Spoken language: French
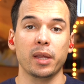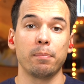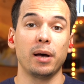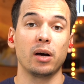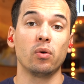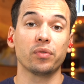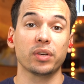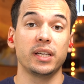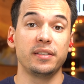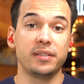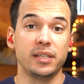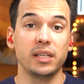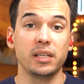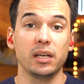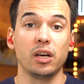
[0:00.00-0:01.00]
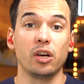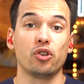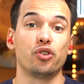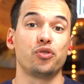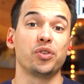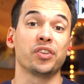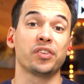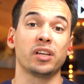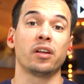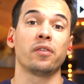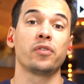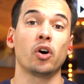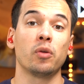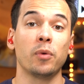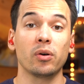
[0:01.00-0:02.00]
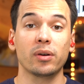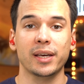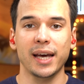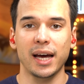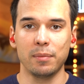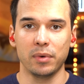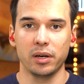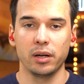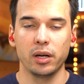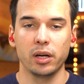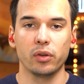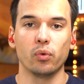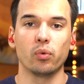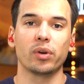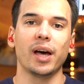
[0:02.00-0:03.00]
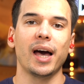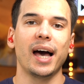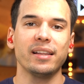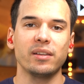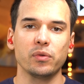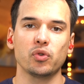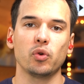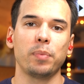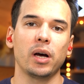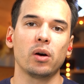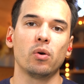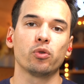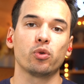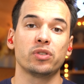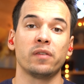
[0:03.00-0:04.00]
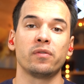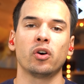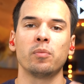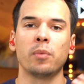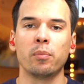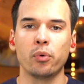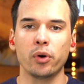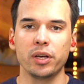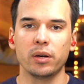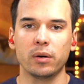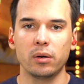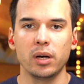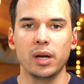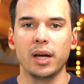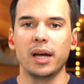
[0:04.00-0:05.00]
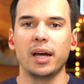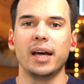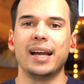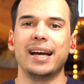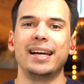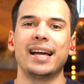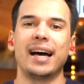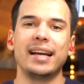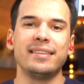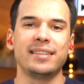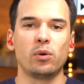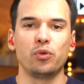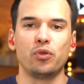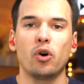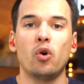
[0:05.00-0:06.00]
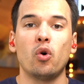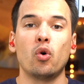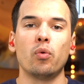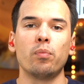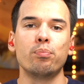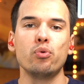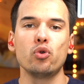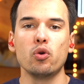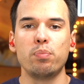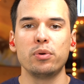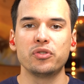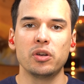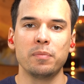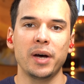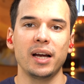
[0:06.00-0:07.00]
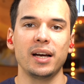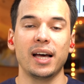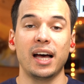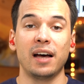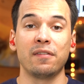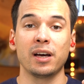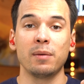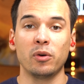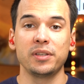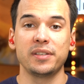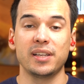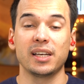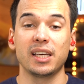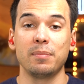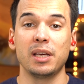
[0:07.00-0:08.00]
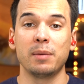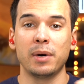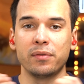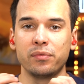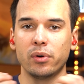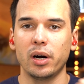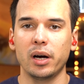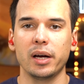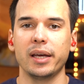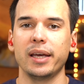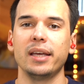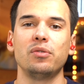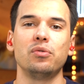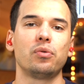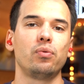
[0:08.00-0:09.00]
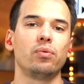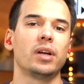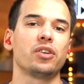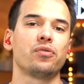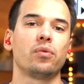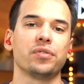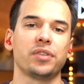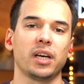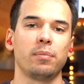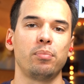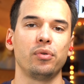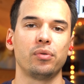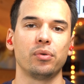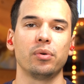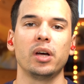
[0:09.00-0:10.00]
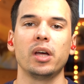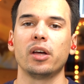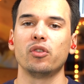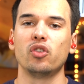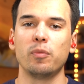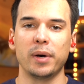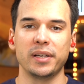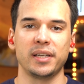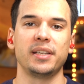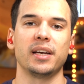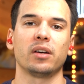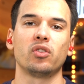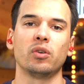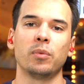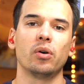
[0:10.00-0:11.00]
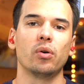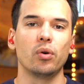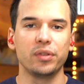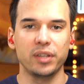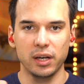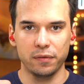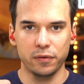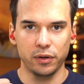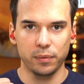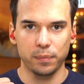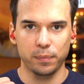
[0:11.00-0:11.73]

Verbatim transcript: Par contre, ici, je suis dans un environnement calme. Donc attention par contre aux environnements bruyants. Là, les écouteurs auront beaucoup plus de mal à vraiment distinguer bien ma voix et du coup, là, je vous conseillerais plutôt de passer directement au téléphone.